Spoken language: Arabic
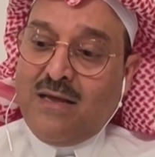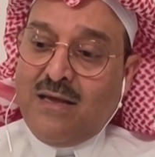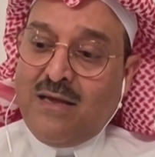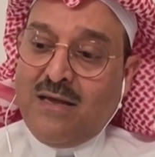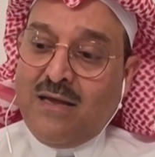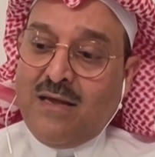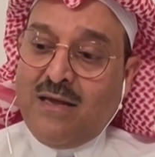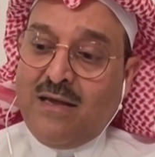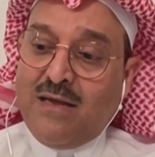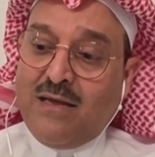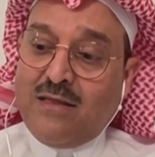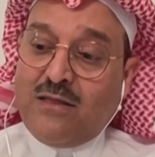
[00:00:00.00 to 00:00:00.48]

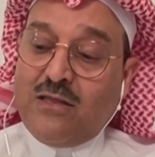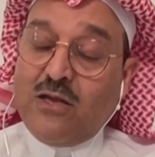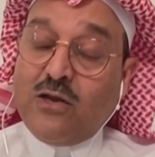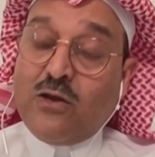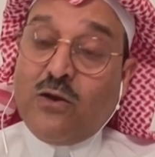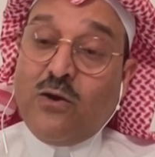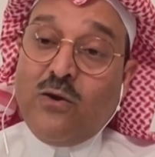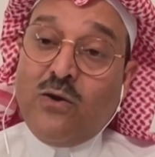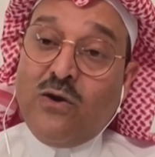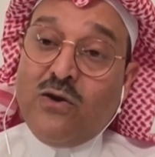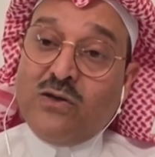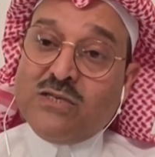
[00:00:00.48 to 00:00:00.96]
آه،
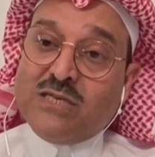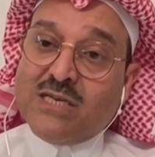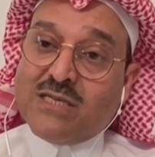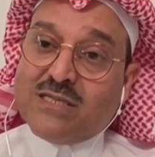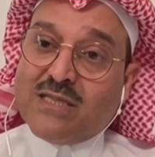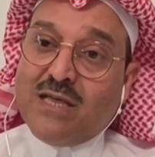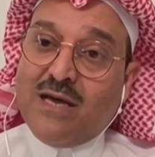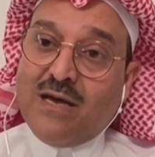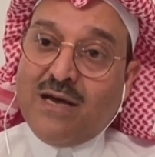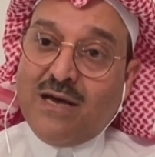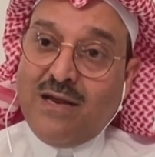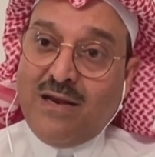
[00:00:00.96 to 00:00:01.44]
تكنولوجيا
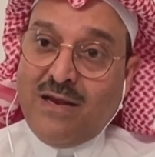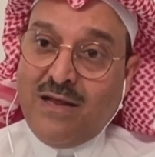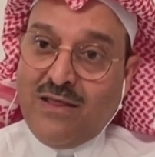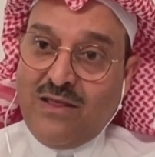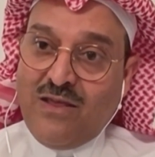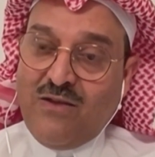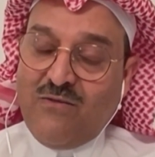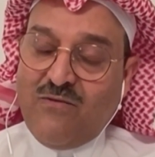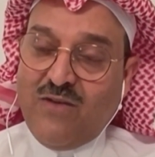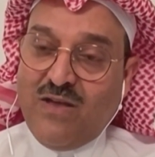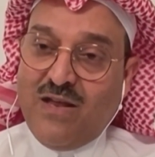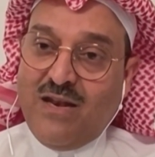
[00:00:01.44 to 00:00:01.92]
الطاقه
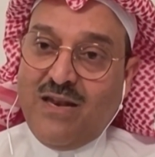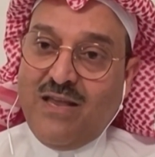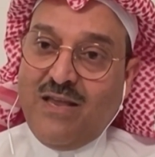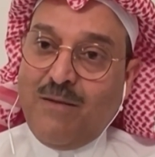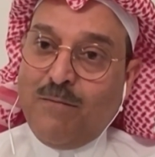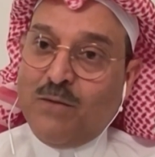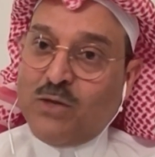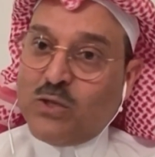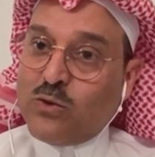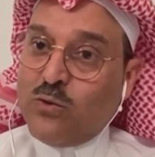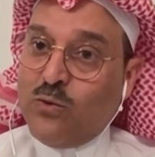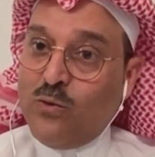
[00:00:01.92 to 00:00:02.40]
النظيفه
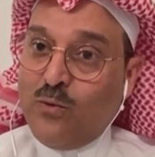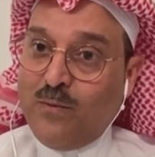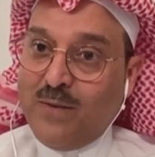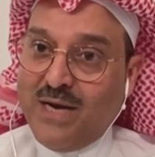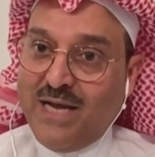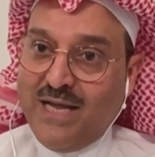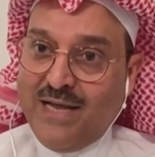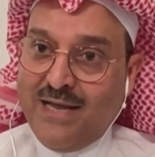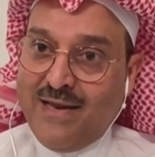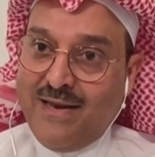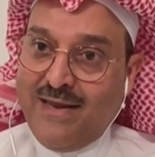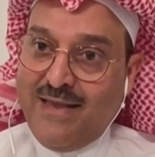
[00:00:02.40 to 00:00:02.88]
اللي هي
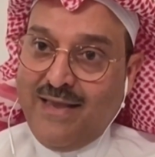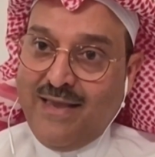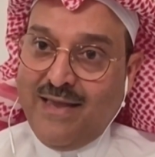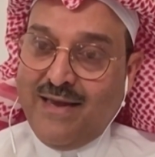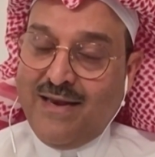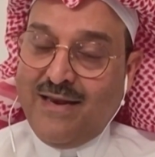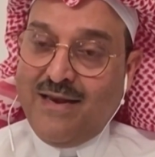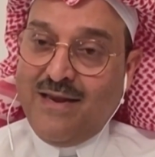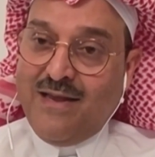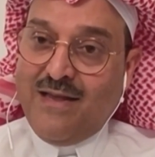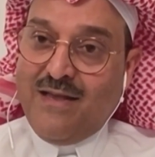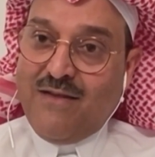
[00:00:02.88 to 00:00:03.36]
مطلوبه حاليا